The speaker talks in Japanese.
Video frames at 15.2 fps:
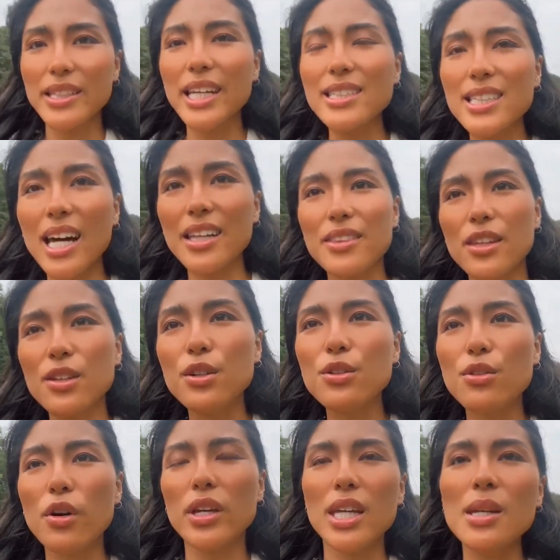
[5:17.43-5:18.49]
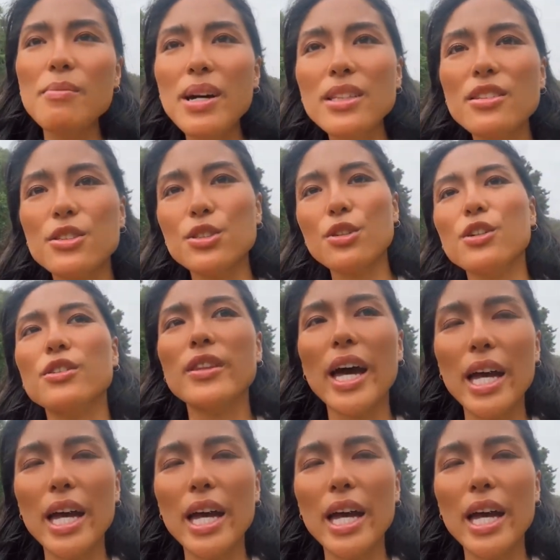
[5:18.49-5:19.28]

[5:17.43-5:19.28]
なぜかっていうと、今の状